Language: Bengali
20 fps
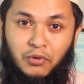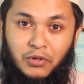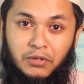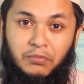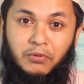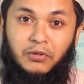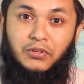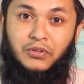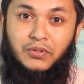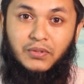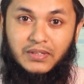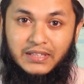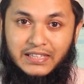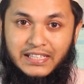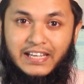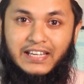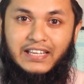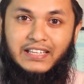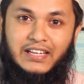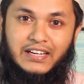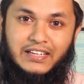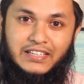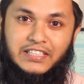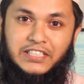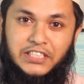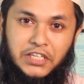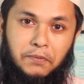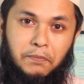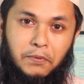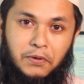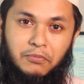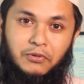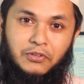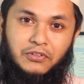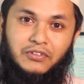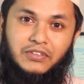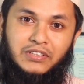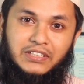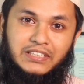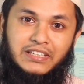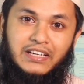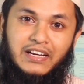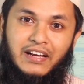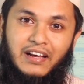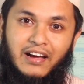পরিবর্তন থেকে থাকে সেই পরিবর্তনটি